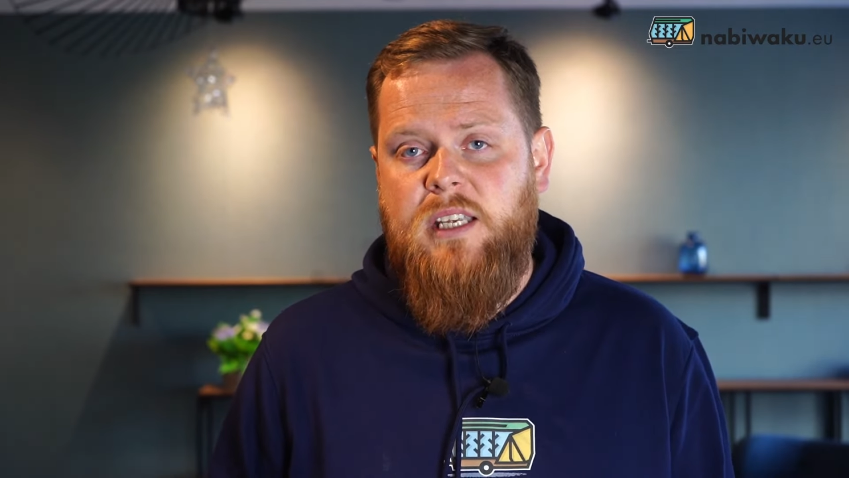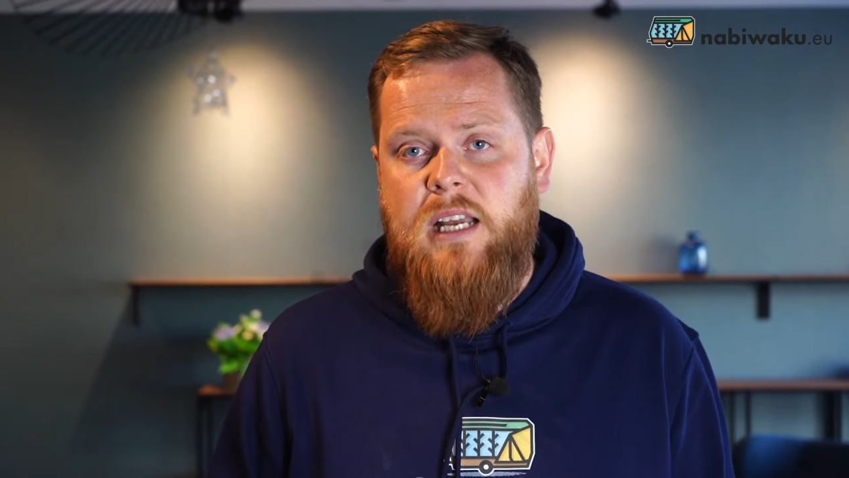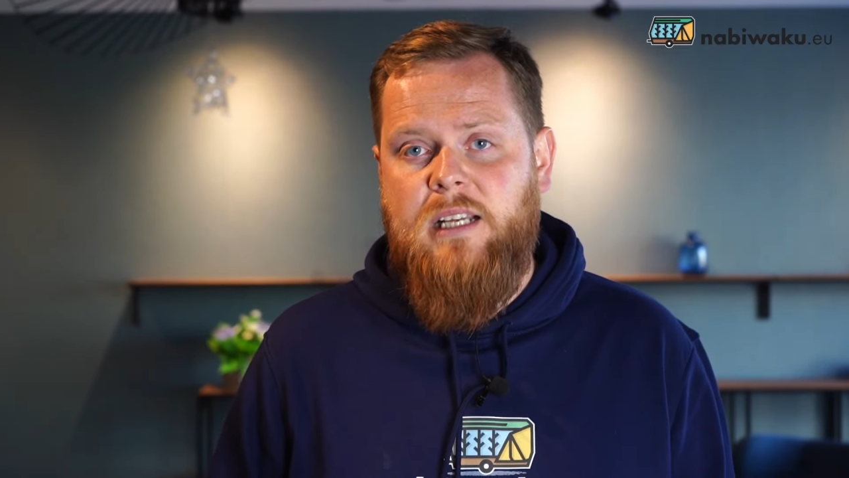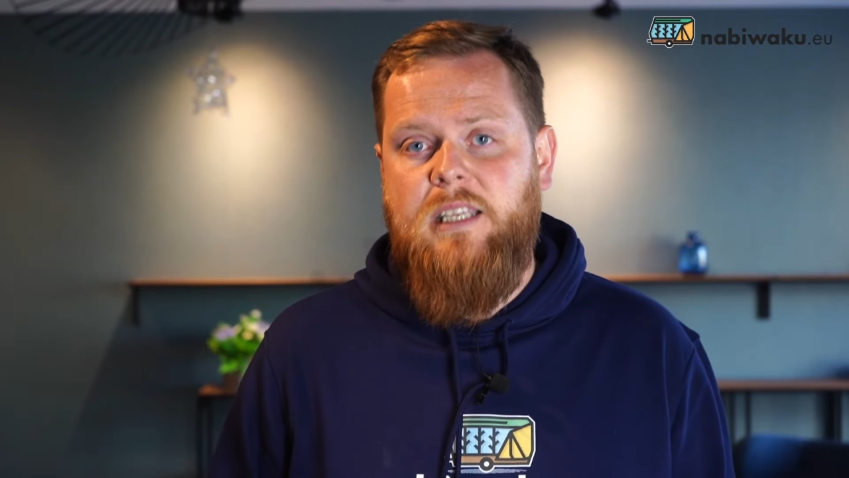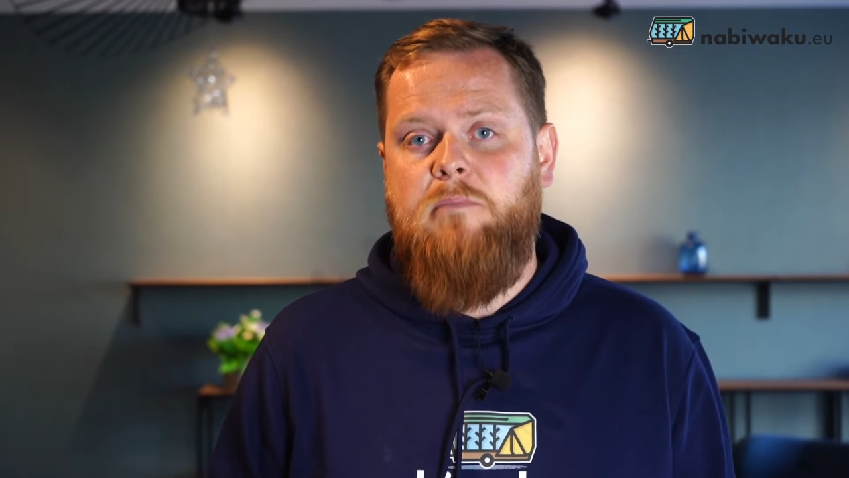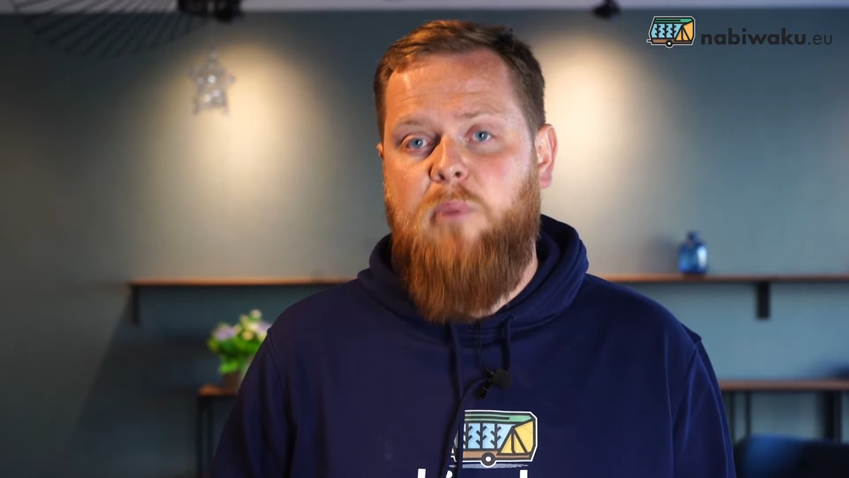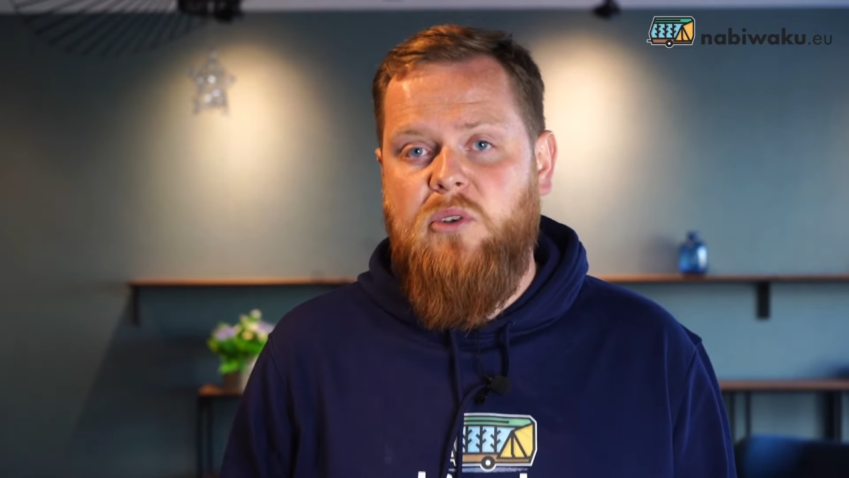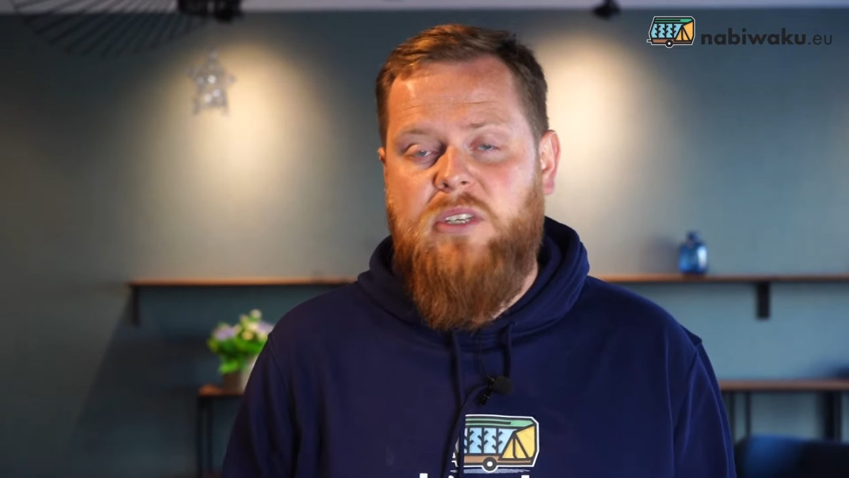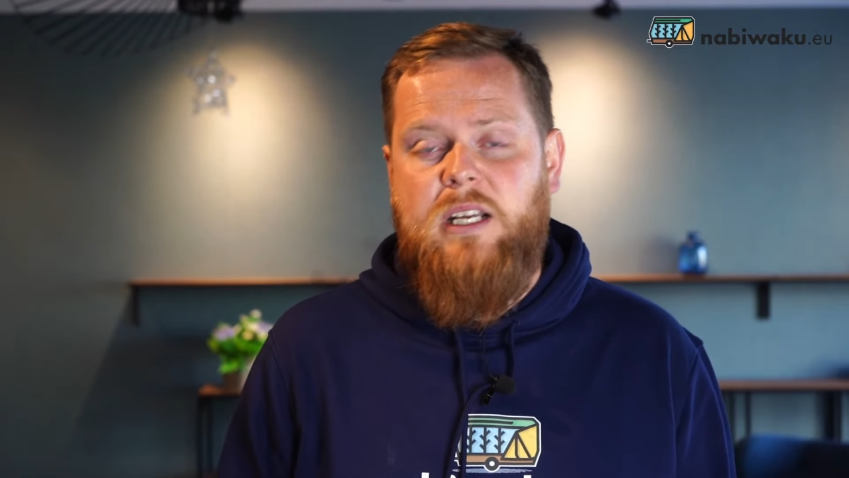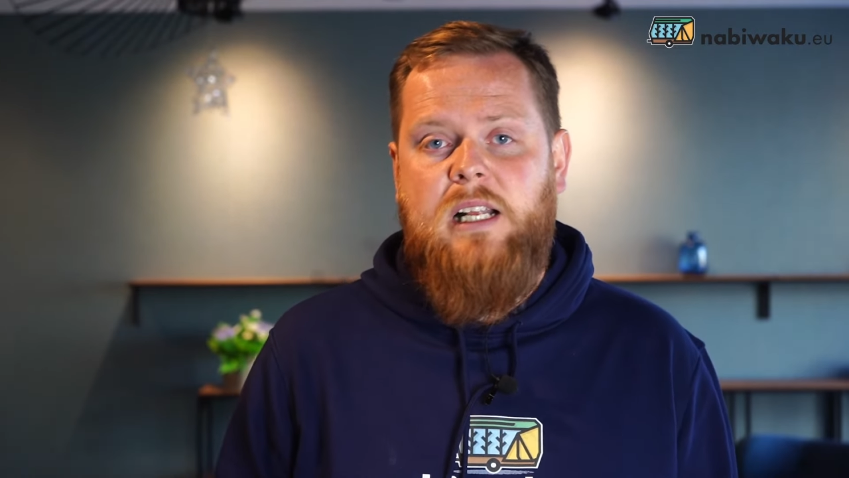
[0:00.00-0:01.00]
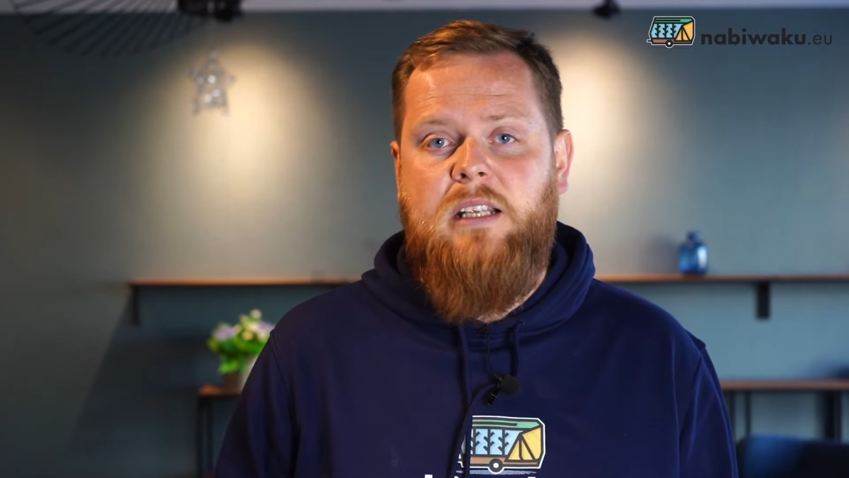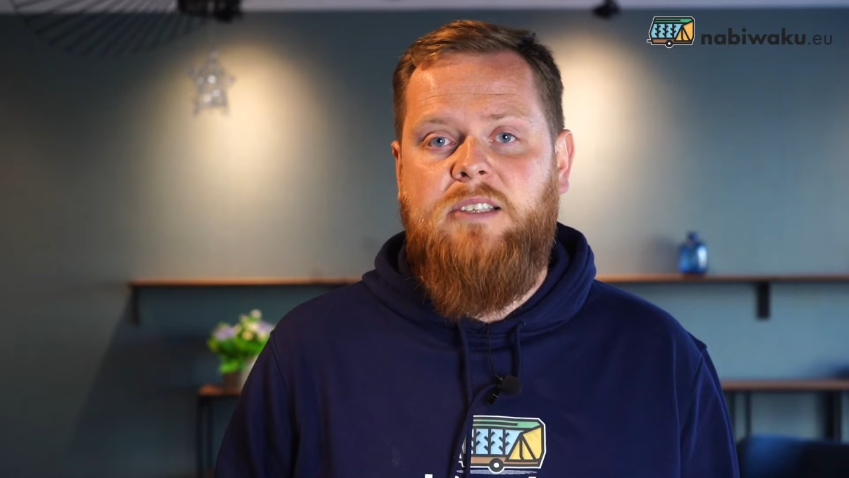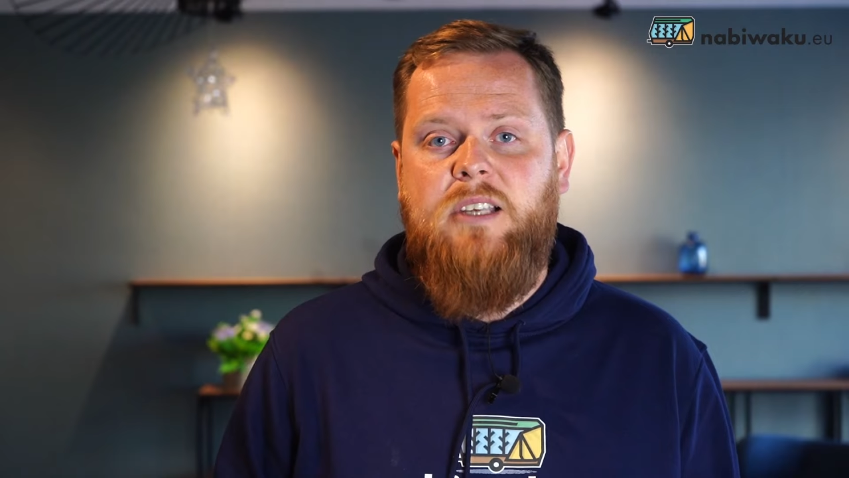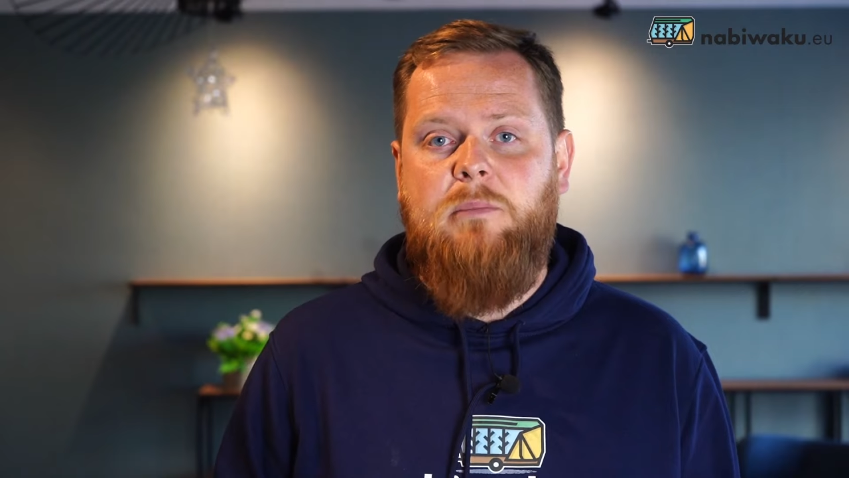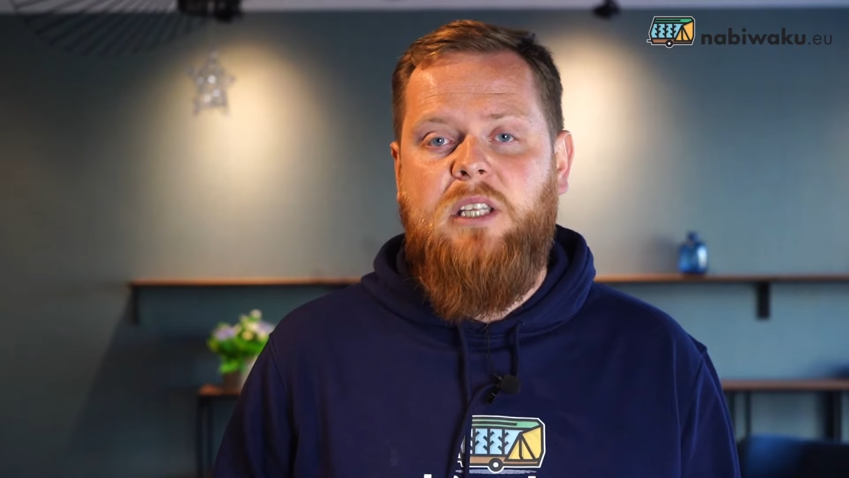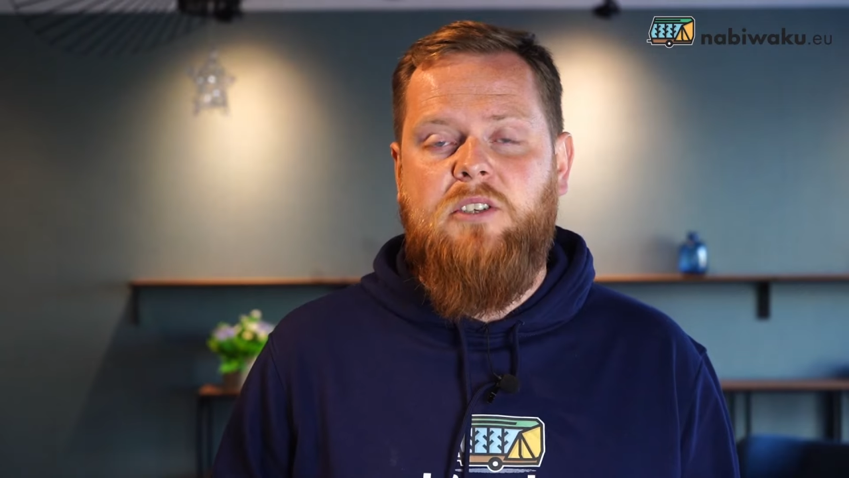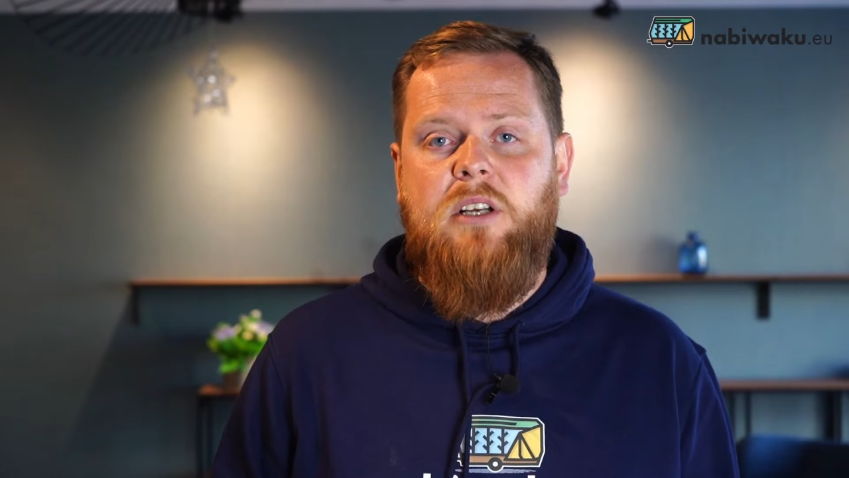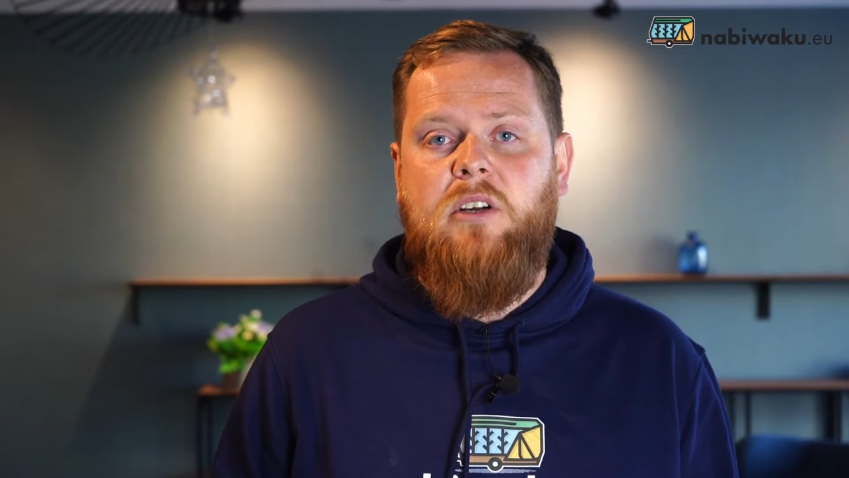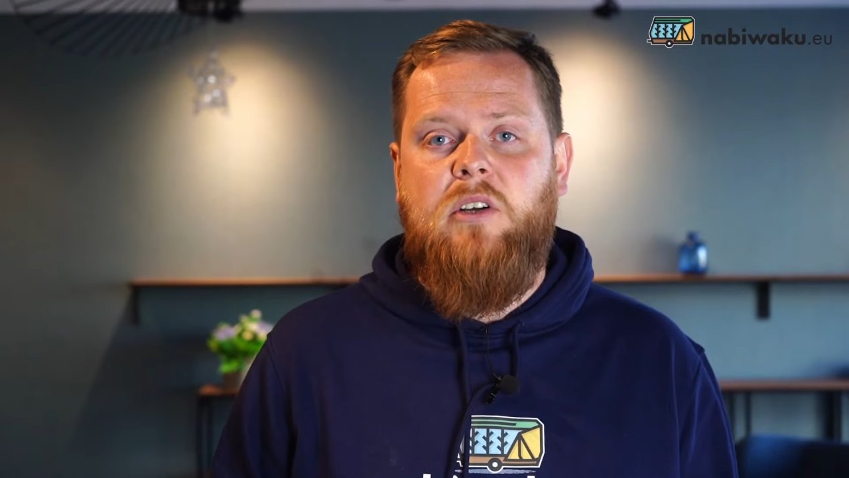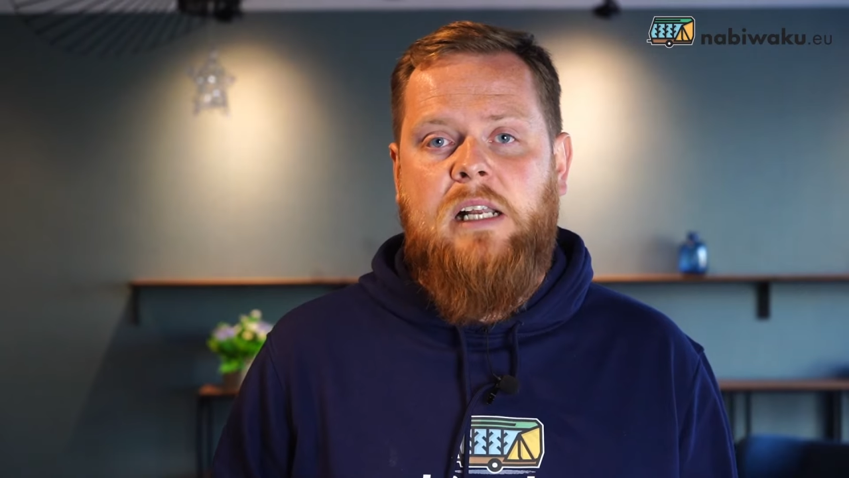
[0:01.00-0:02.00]
jak i poza granicami
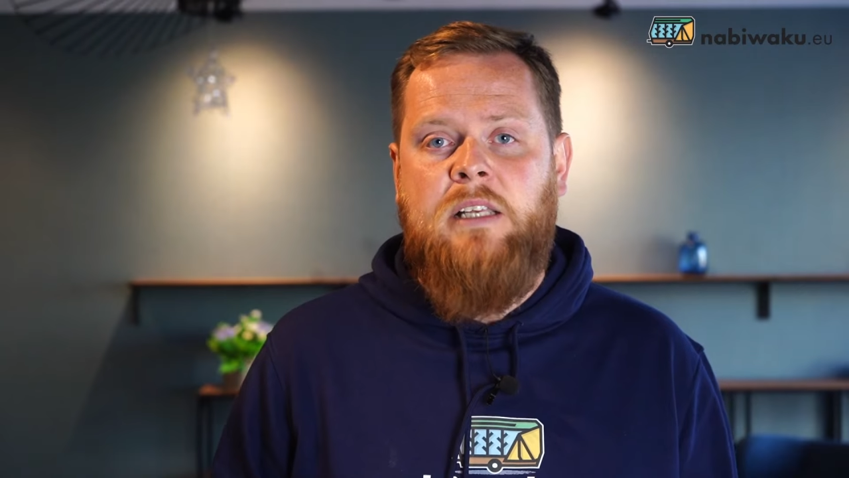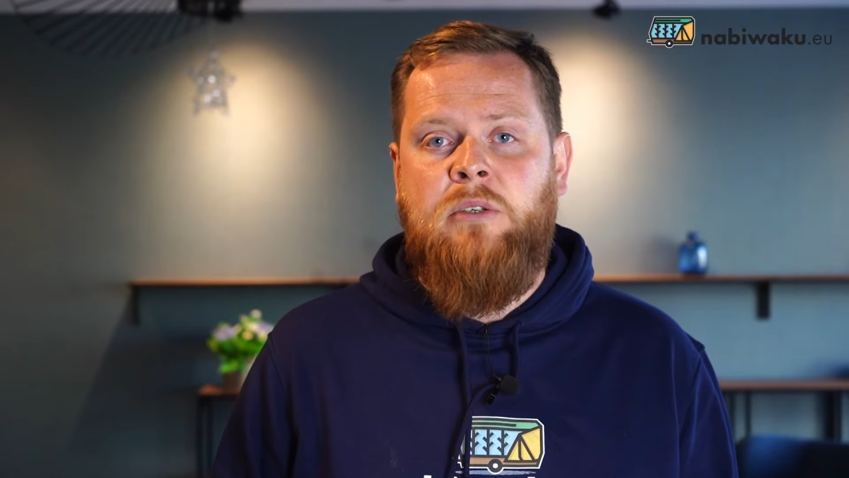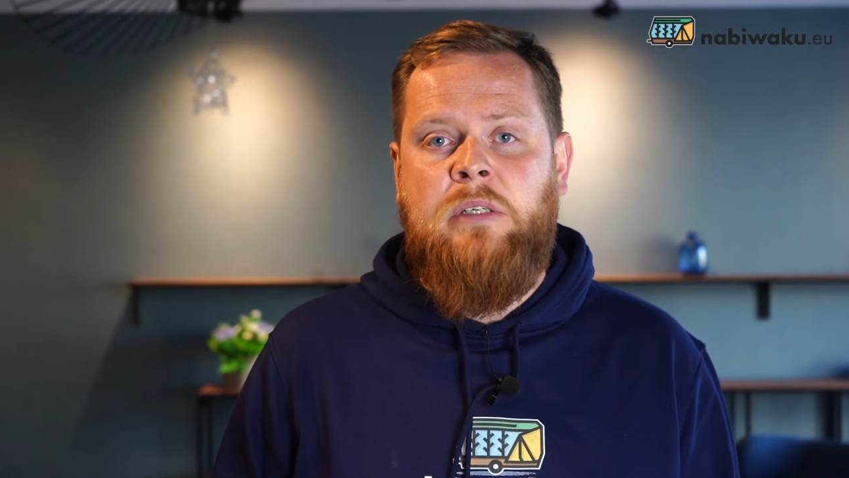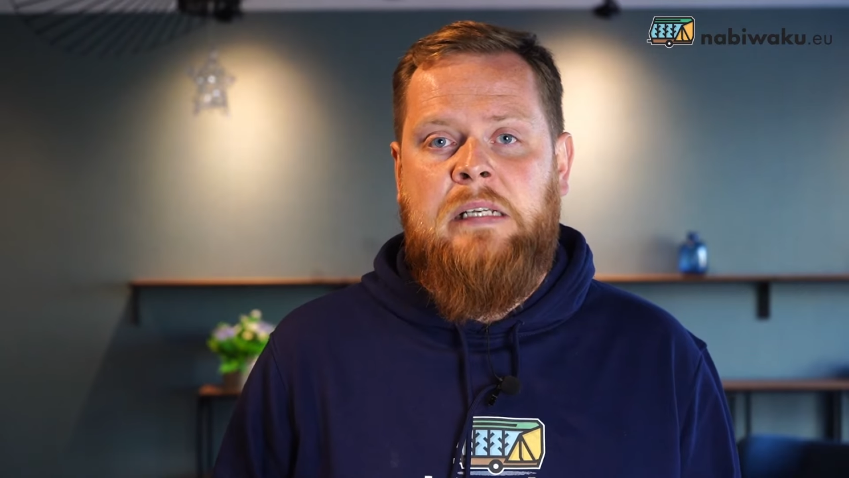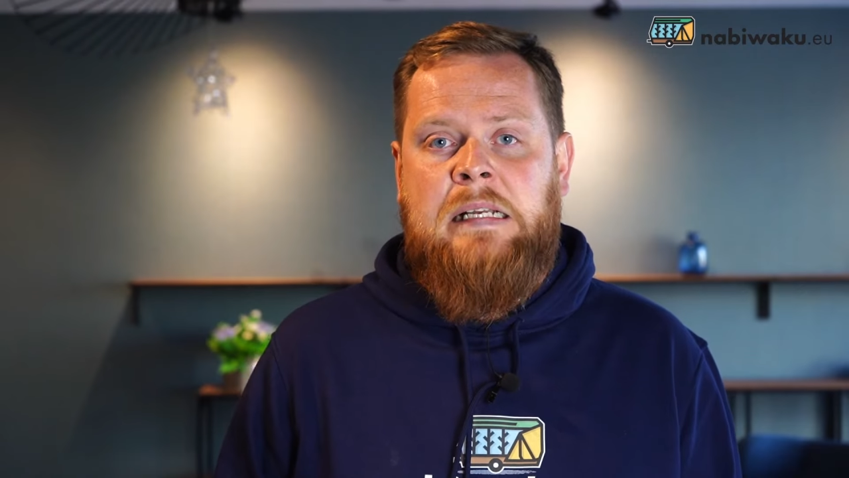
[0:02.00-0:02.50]
naszego kraju.